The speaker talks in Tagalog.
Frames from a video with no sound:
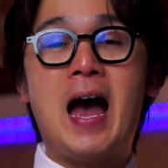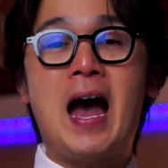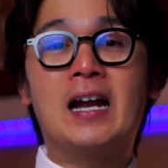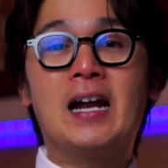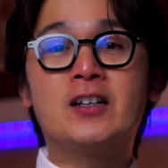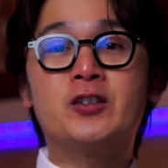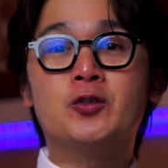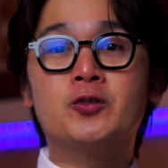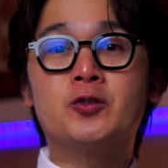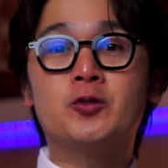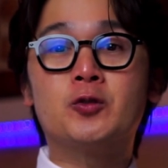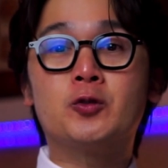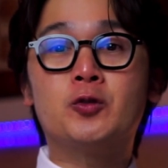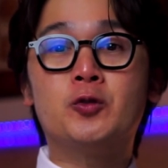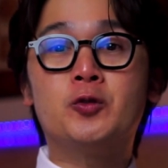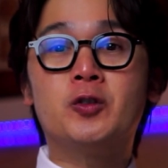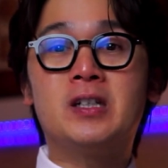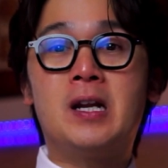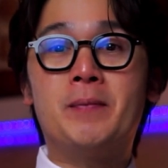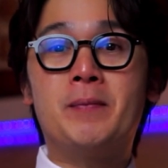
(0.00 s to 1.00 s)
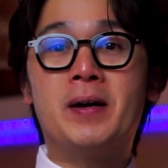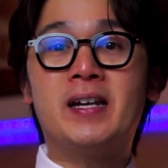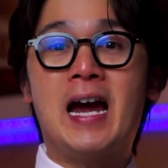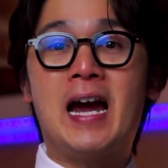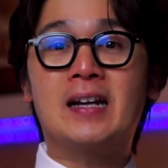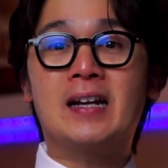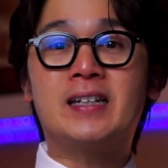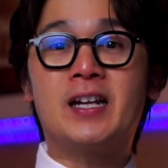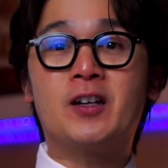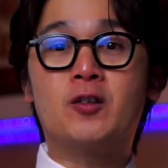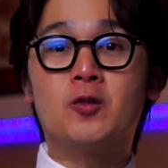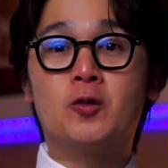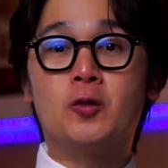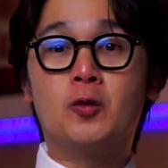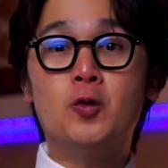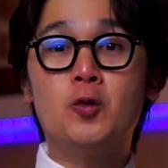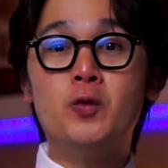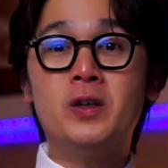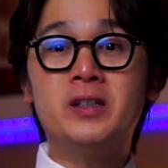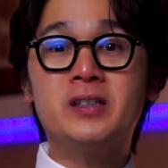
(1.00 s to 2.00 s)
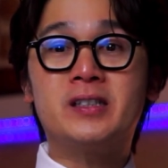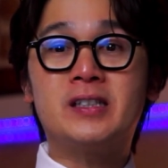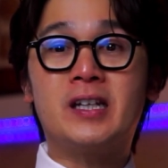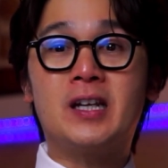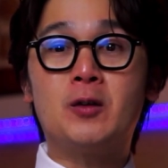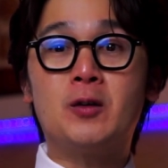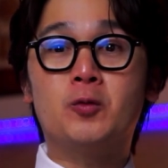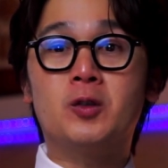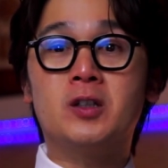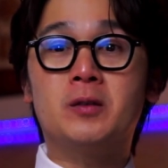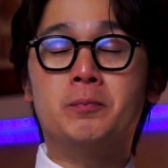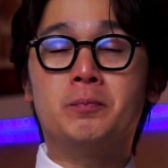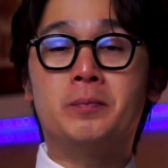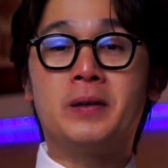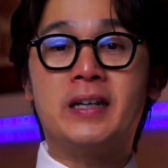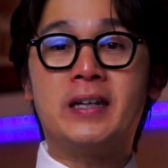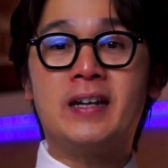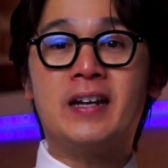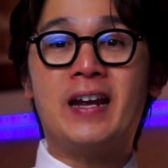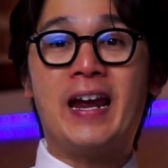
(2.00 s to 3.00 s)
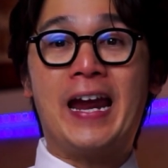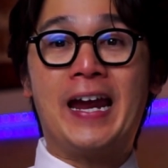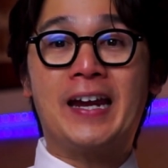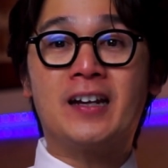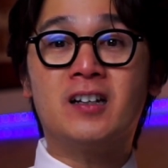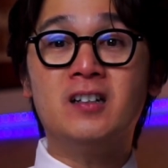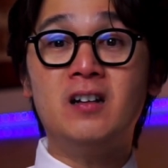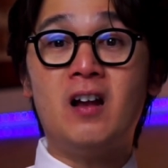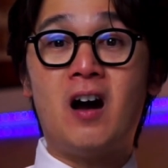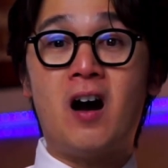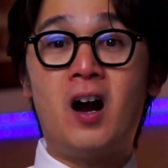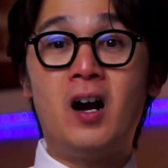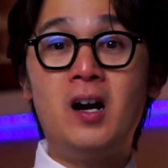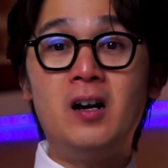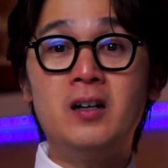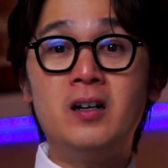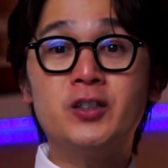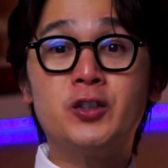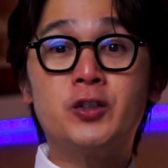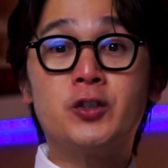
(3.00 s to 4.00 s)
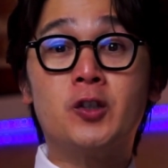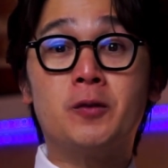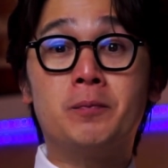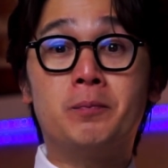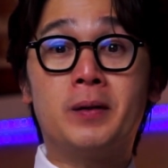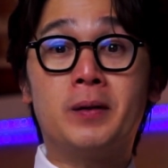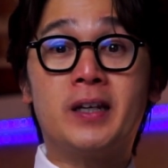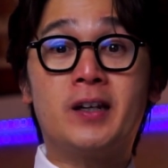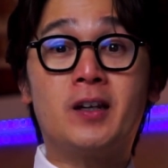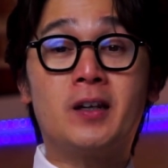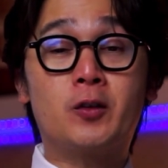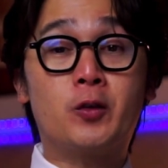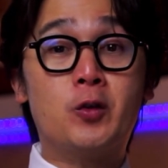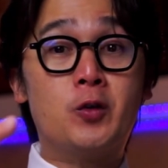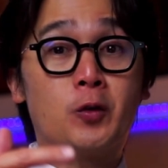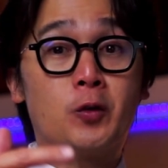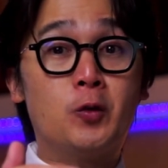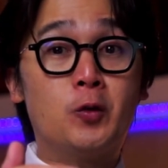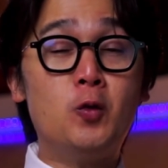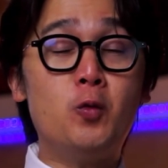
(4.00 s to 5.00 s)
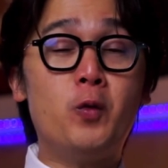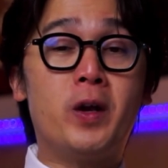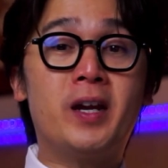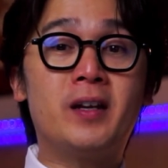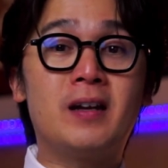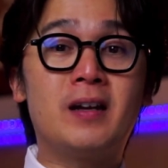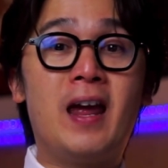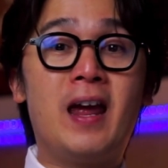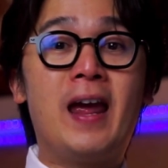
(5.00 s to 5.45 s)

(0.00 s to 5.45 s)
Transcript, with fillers: At yung susunod naman nating congruency would be angle R should be congruent